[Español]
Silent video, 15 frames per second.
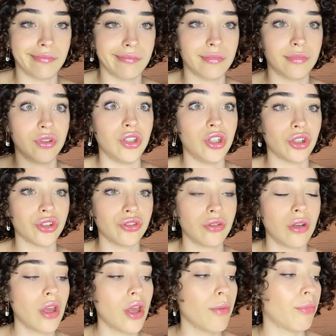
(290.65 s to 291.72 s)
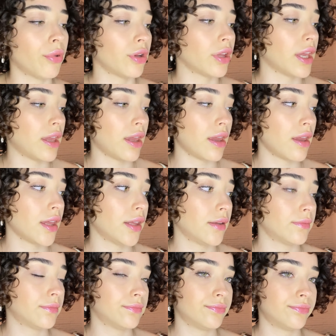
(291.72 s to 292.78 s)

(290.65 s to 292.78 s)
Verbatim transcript: Dios, porque